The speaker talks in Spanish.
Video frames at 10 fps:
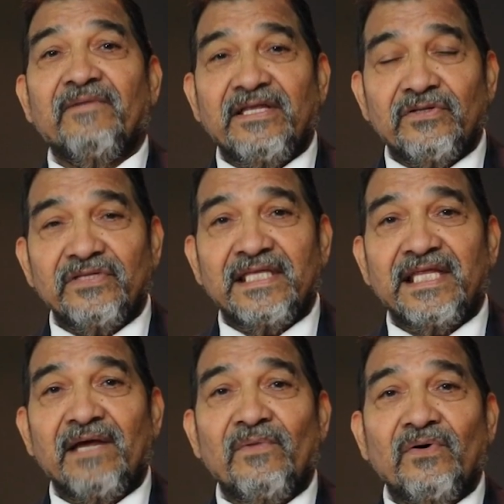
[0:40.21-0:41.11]
evento
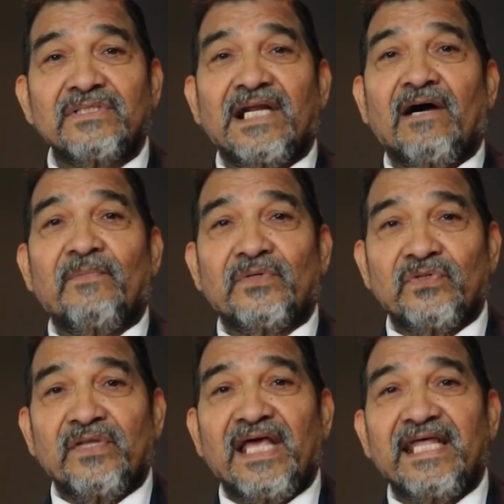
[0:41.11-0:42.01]
tendremos la
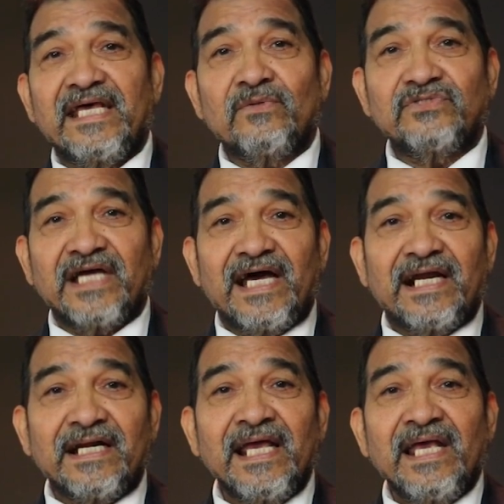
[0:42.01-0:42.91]
oportunidad de
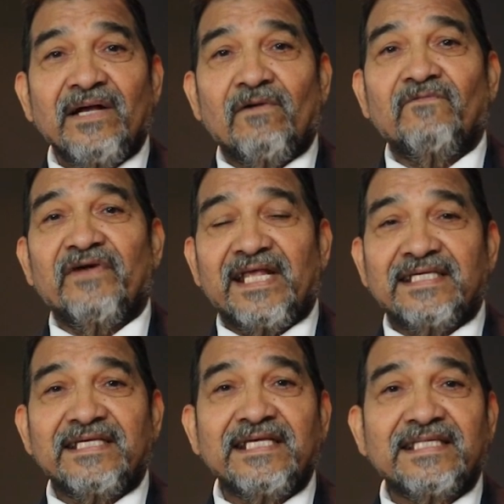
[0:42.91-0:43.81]
escuchar
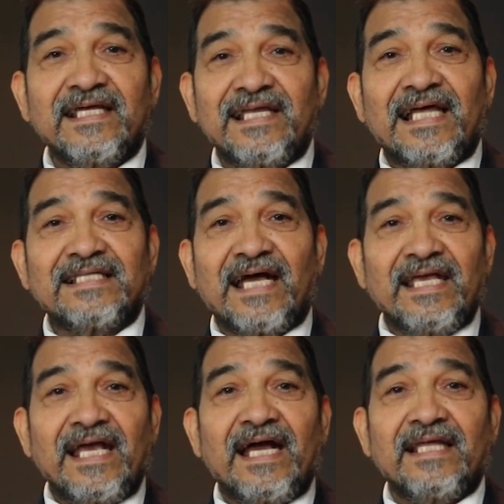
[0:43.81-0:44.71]
conferencistas de la
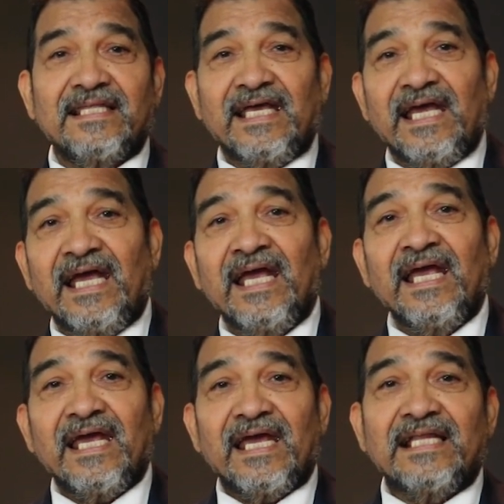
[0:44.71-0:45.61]
talla de
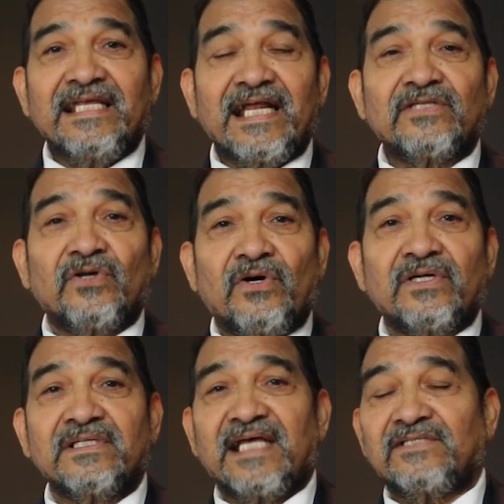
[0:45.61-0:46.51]
el
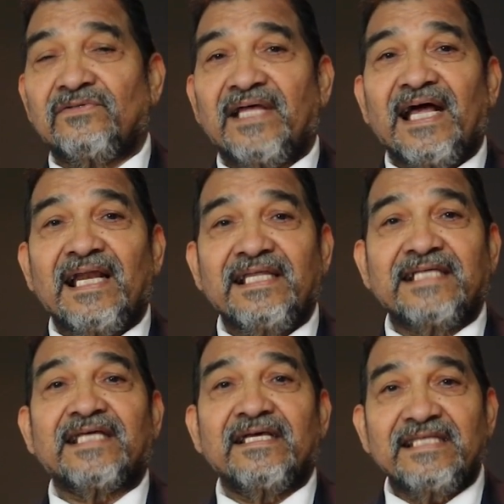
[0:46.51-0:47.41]
director nacional de
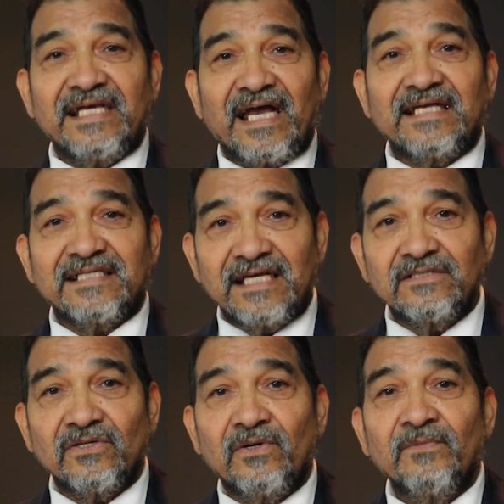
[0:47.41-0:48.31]
estadística y
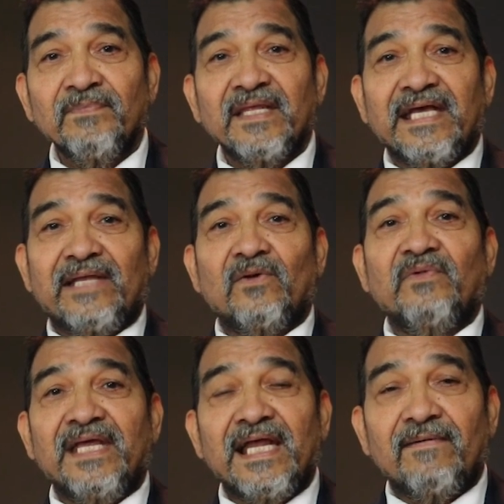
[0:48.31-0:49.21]
censo que nos
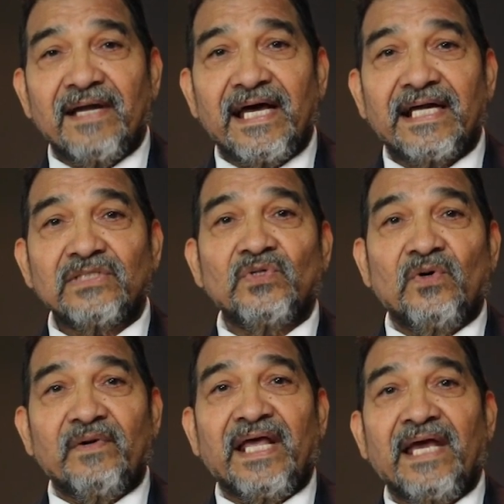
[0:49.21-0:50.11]
viene a hablar
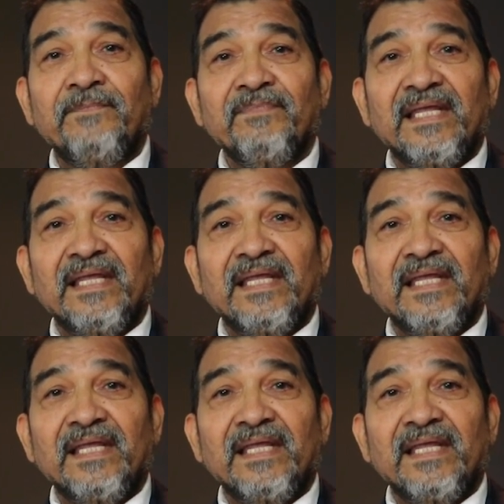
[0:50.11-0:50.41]
sobre